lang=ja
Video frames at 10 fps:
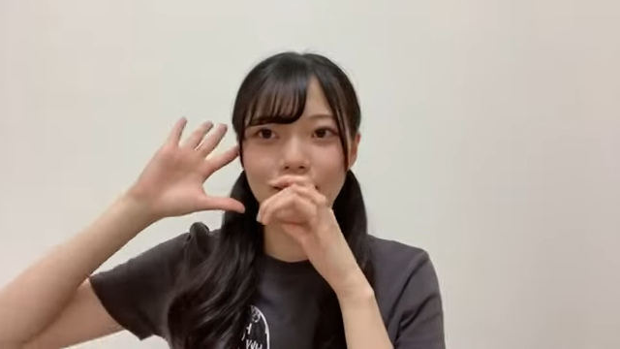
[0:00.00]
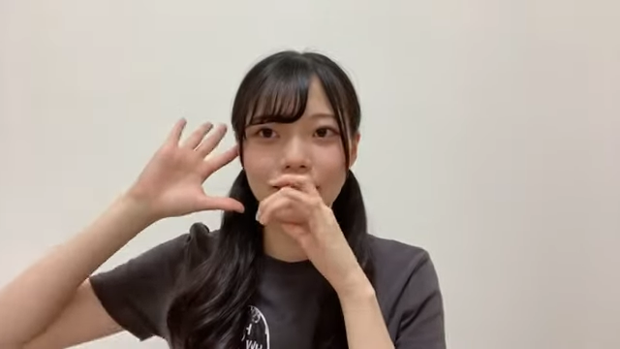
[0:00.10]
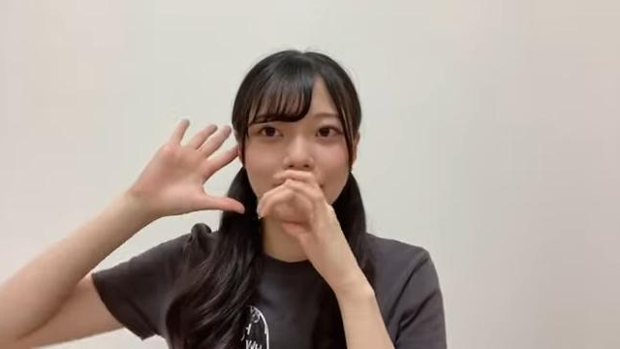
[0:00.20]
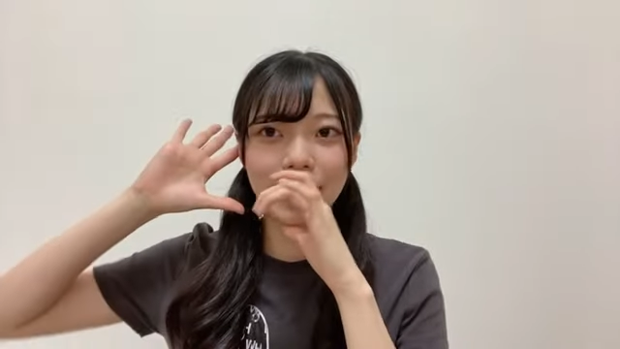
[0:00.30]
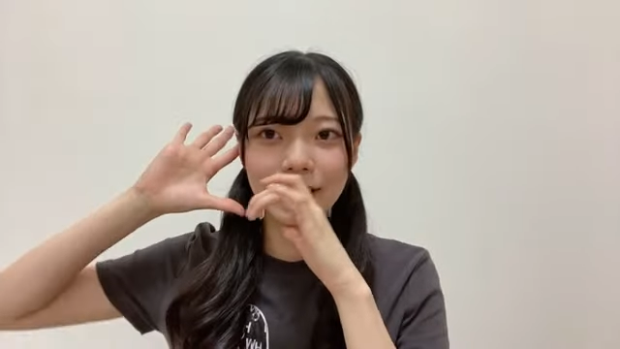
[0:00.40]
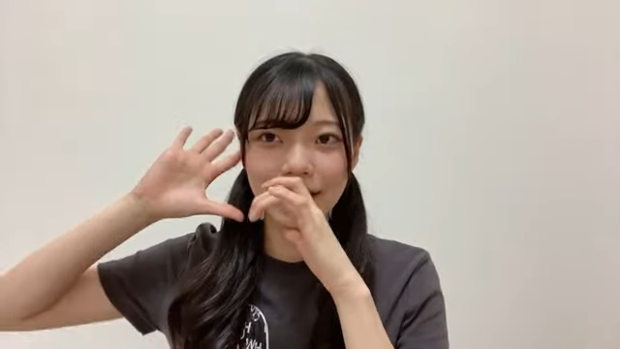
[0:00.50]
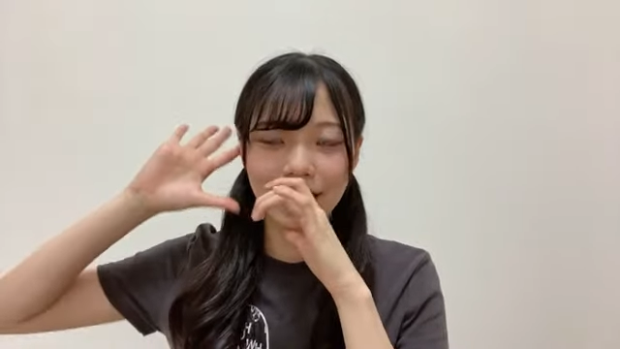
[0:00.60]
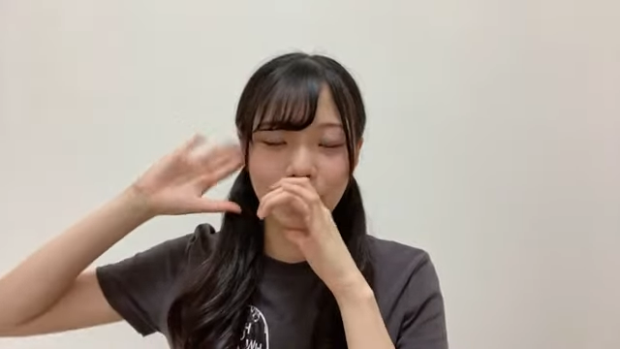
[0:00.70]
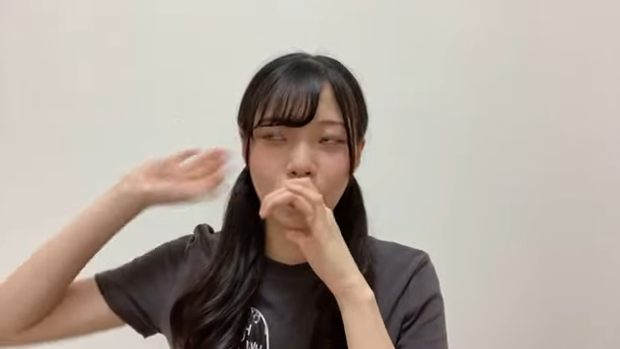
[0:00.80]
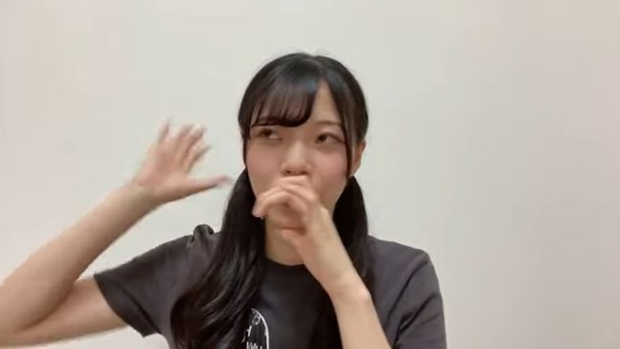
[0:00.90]
これはなん
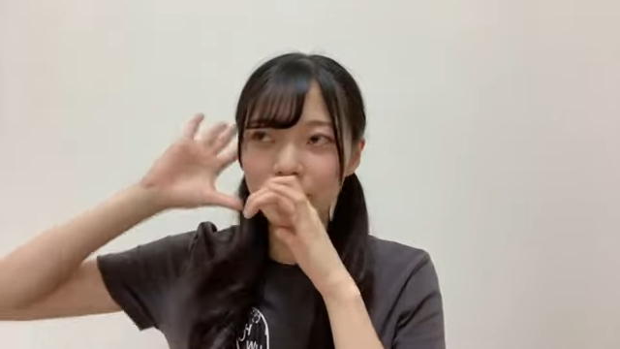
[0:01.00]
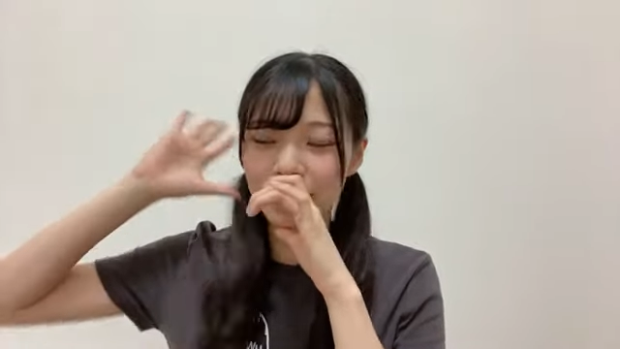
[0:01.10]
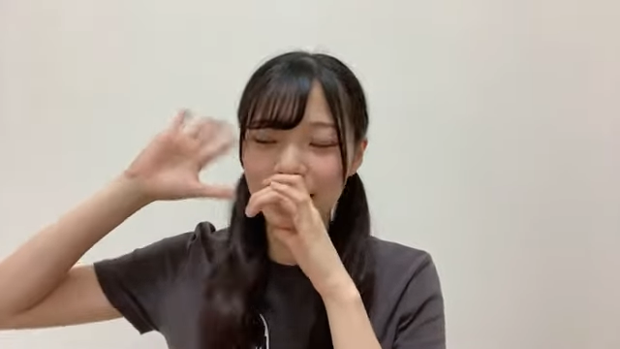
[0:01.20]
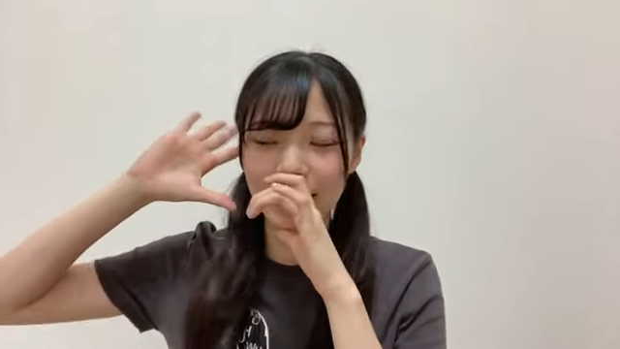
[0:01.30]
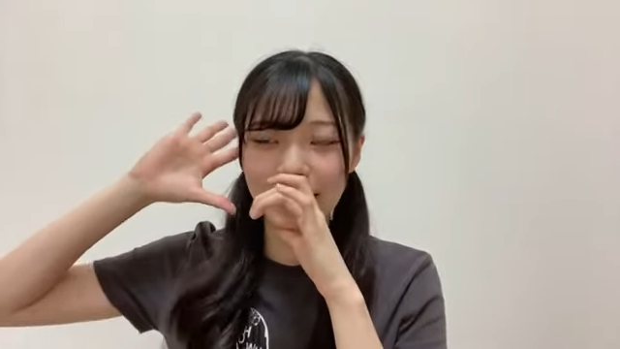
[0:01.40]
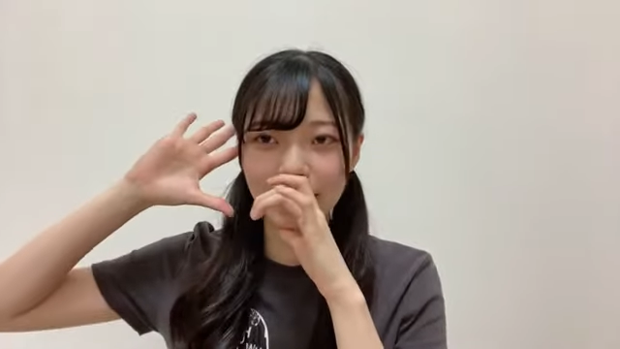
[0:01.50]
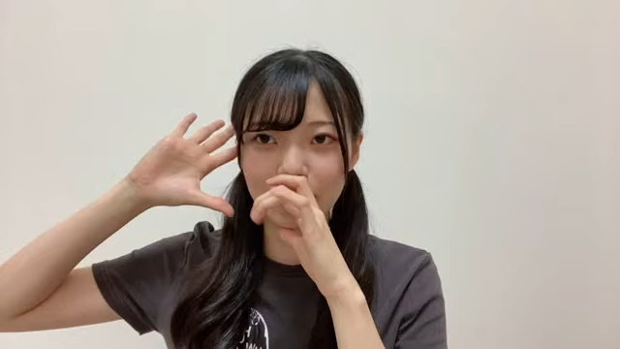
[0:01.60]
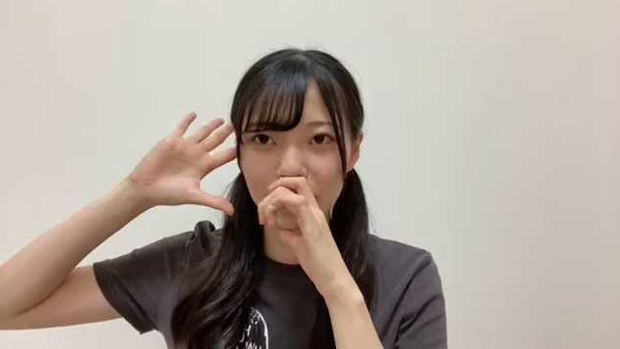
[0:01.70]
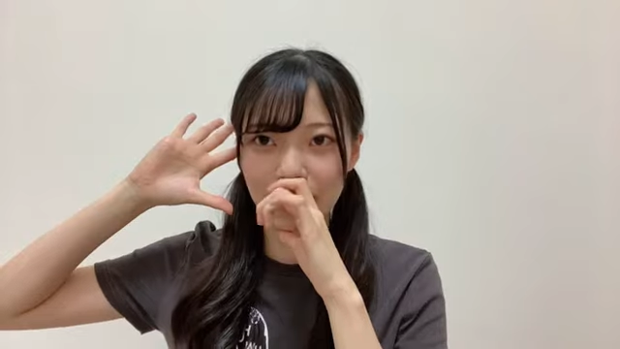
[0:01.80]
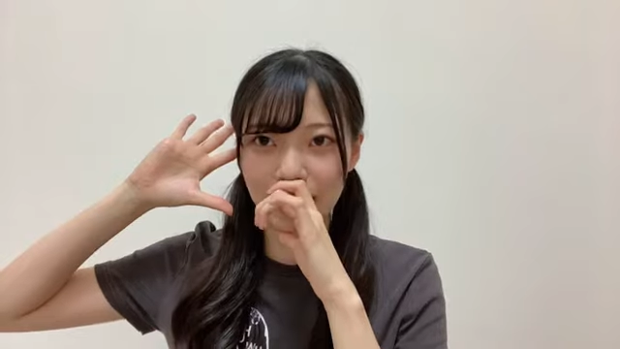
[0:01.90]
か声を聞いて
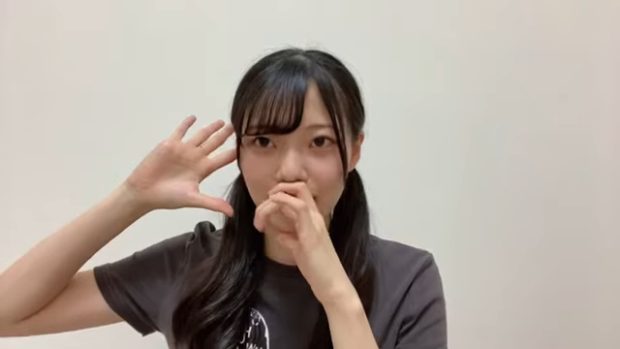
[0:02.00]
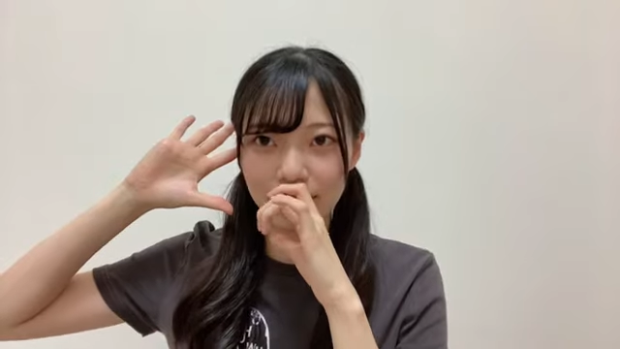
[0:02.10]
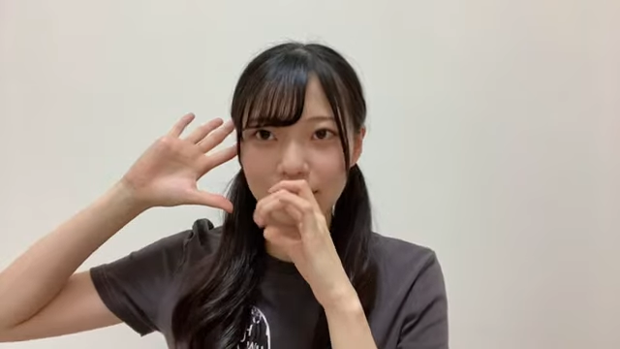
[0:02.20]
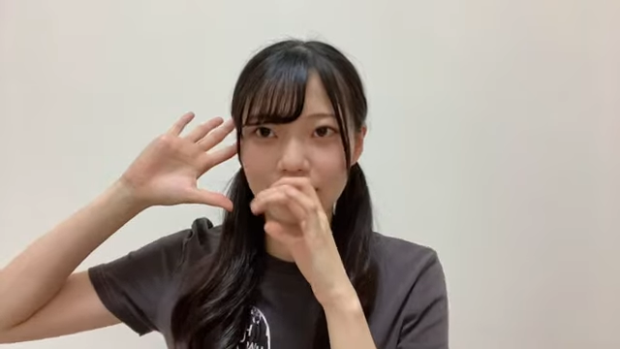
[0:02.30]
るみたいな